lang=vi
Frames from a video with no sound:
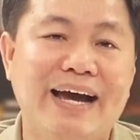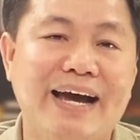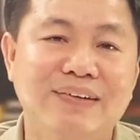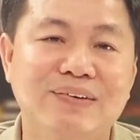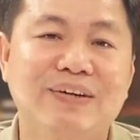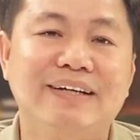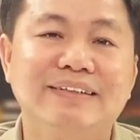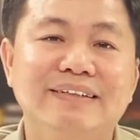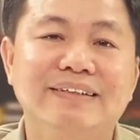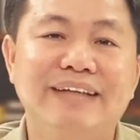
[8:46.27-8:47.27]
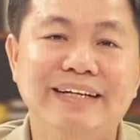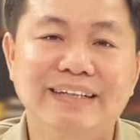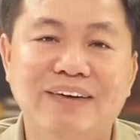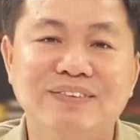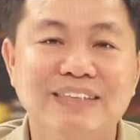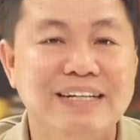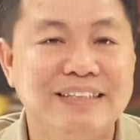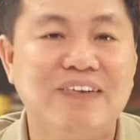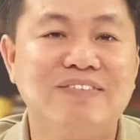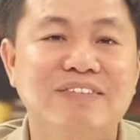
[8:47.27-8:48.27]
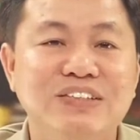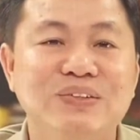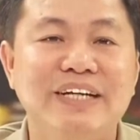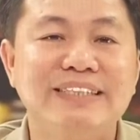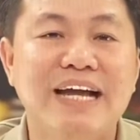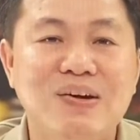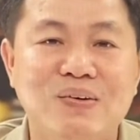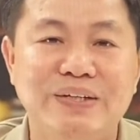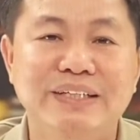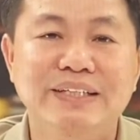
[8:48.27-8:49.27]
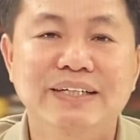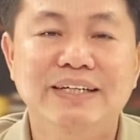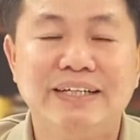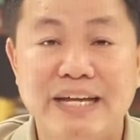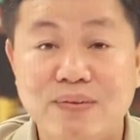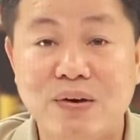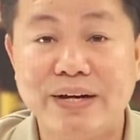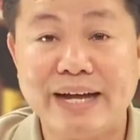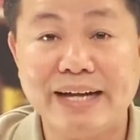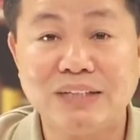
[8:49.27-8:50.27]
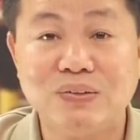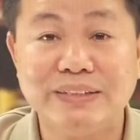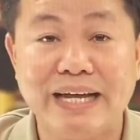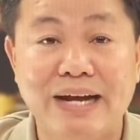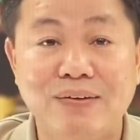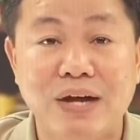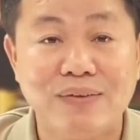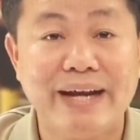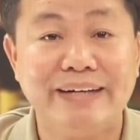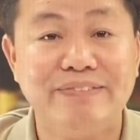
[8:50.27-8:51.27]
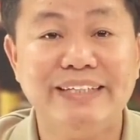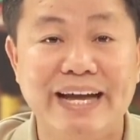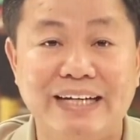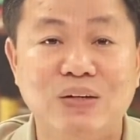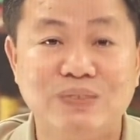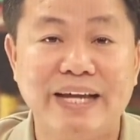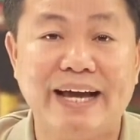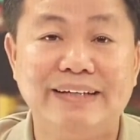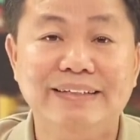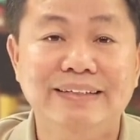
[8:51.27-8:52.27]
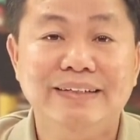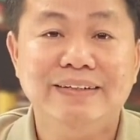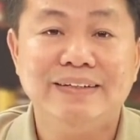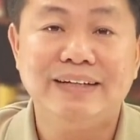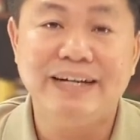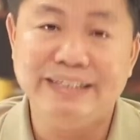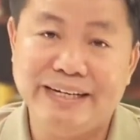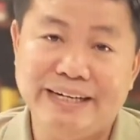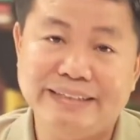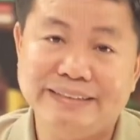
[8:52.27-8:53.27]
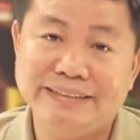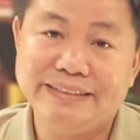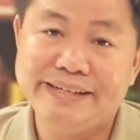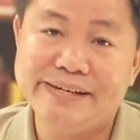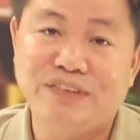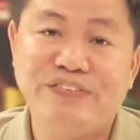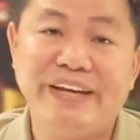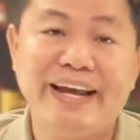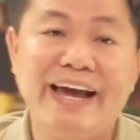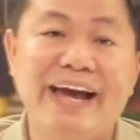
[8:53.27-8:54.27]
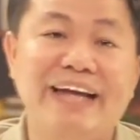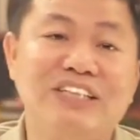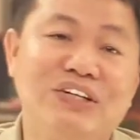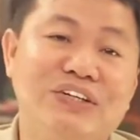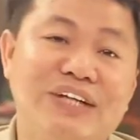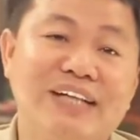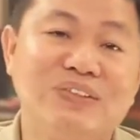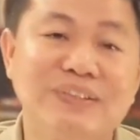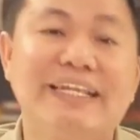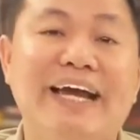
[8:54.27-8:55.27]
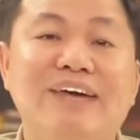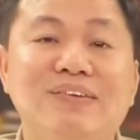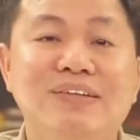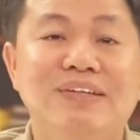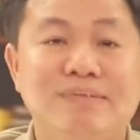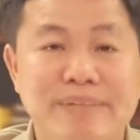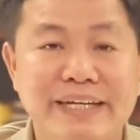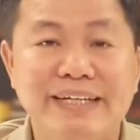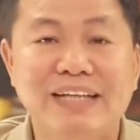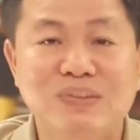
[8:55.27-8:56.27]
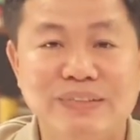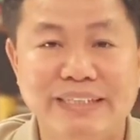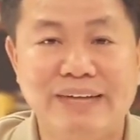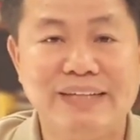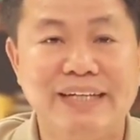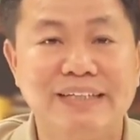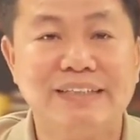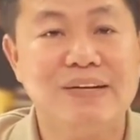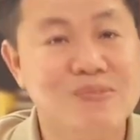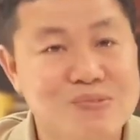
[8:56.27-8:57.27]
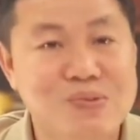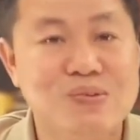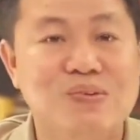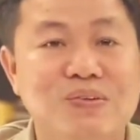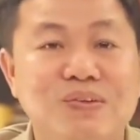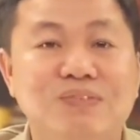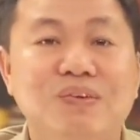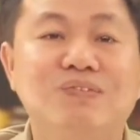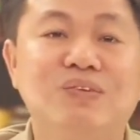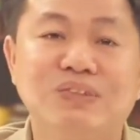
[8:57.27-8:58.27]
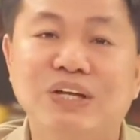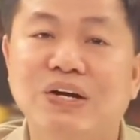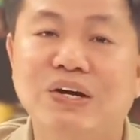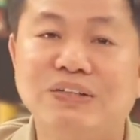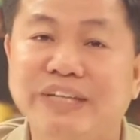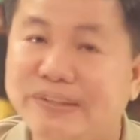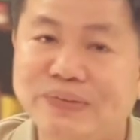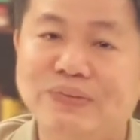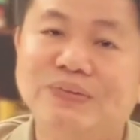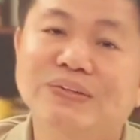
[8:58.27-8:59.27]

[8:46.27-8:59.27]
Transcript: luận đánh đồng dân tộc với chủ nghĩa xã hội kêu gọi các tôn giáo đồng hành với Đảng Cộng sản gây nên nhiều phiền hà cho các tôn giáo, biến các tôn giáo thành công cụ phục vụ cho chế độ